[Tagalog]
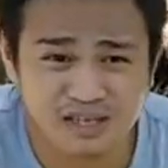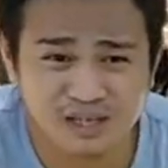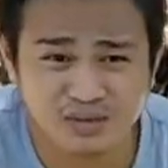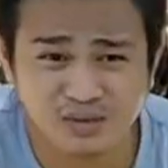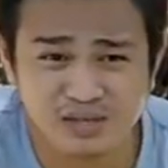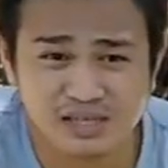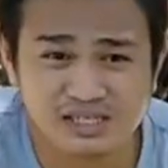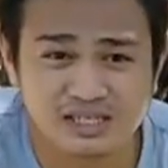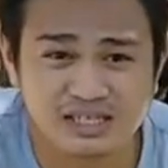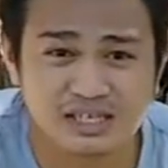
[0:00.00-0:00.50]
dito
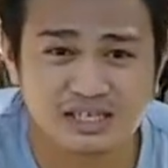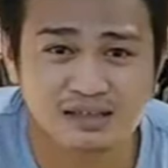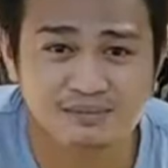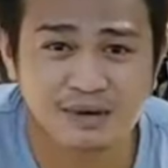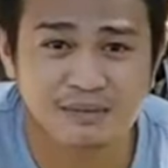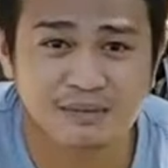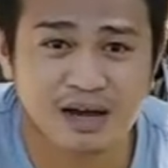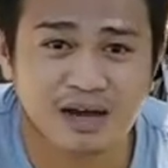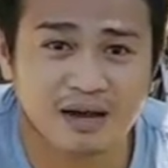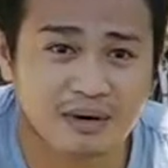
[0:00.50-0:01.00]
kasi may
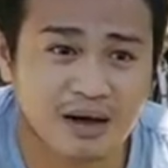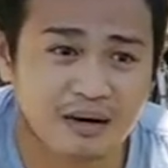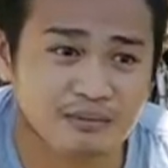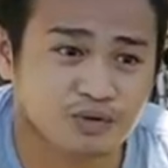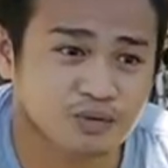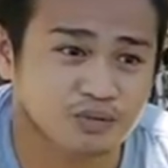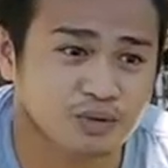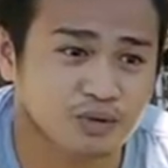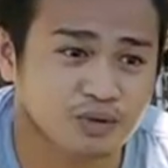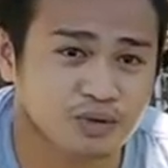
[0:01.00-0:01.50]
mga
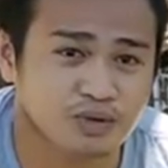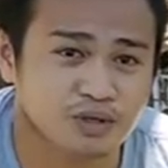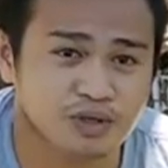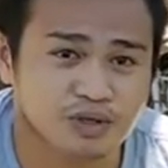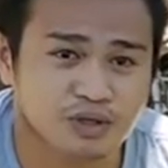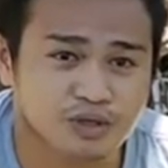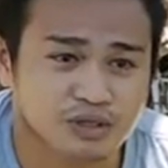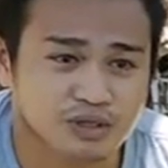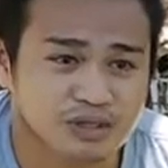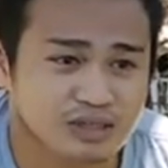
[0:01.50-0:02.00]
baboy po
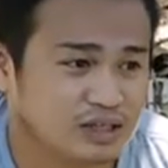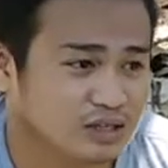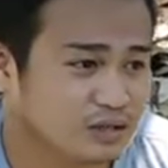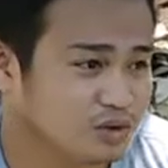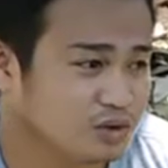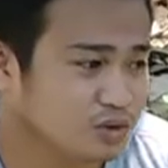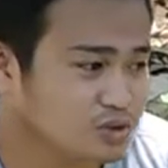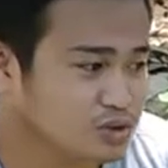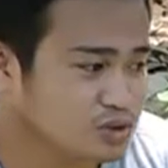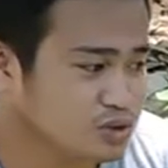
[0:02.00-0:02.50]

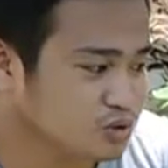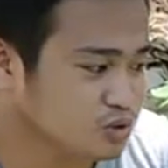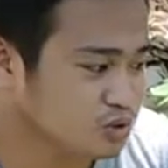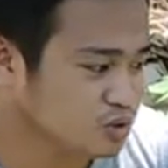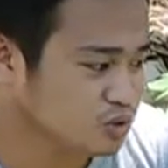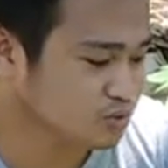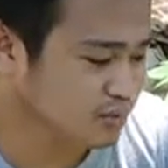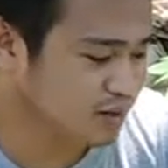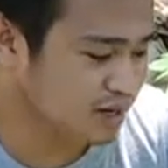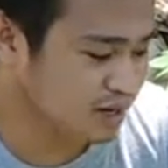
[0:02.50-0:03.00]
dito. So,
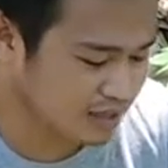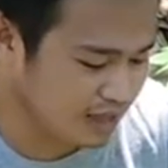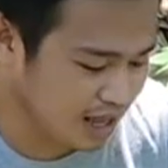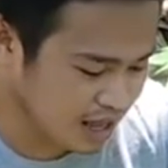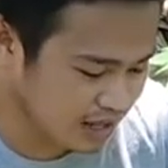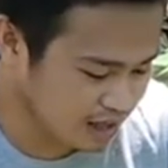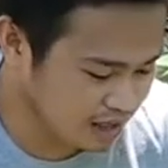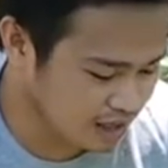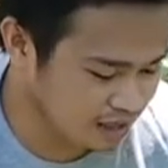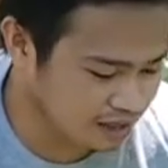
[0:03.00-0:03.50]
yung mga
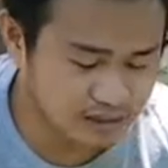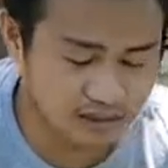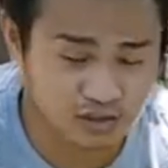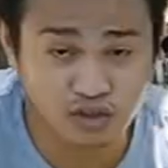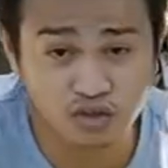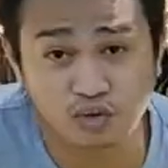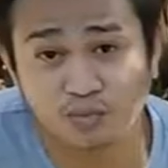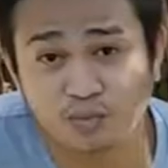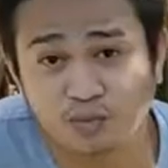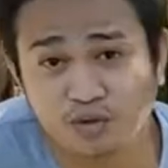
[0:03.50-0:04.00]
tae,
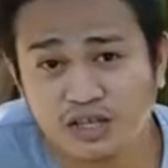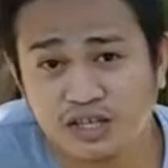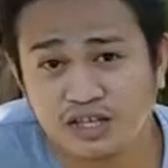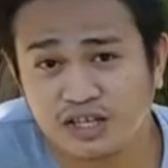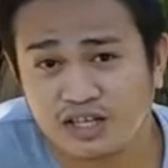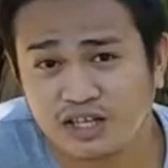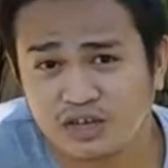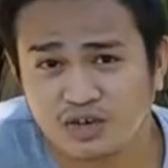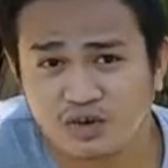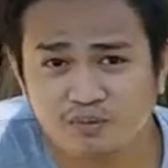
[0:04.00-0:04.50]
dito po
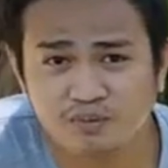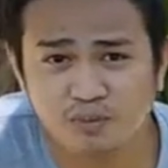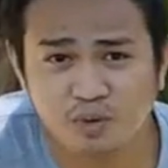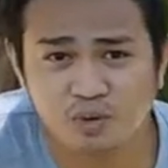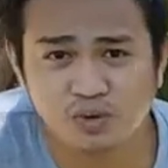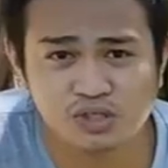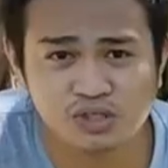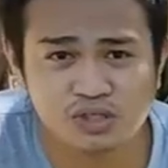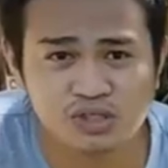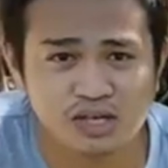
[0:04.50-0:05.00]

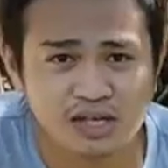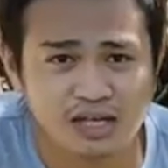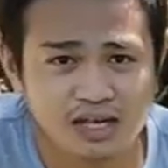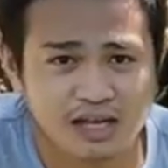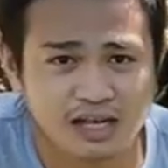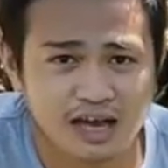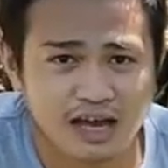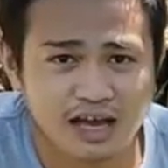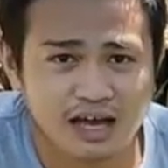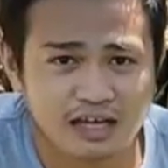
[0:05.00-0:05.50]
nadidecompose
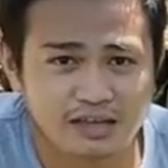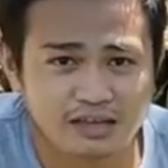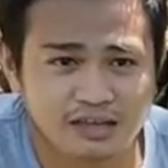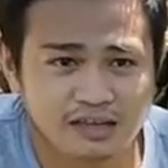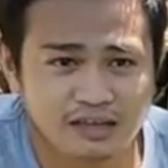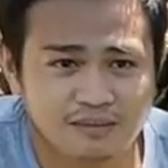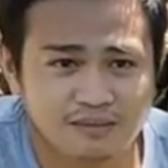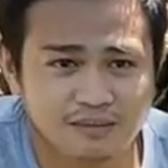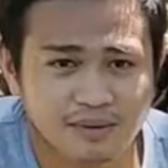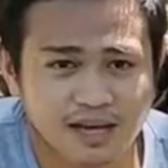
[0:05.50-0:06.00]
at
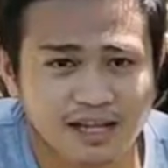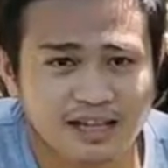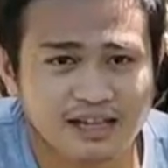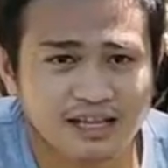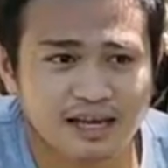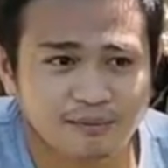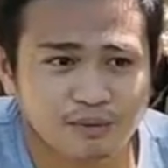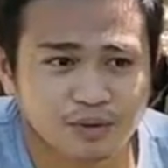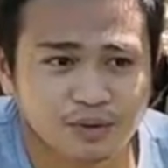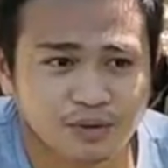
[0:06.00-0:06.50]
maganda
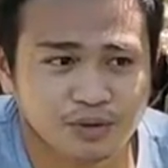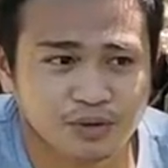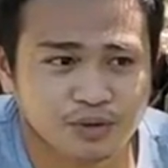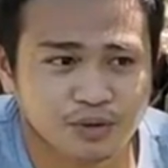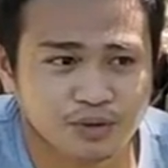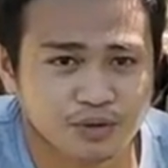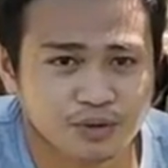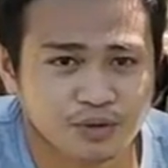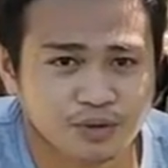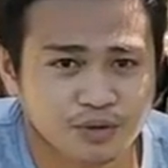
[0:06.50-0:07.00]
po
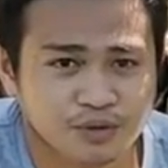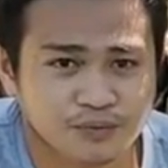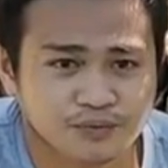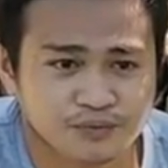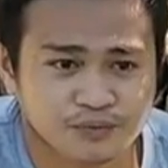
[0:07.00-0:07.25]
yung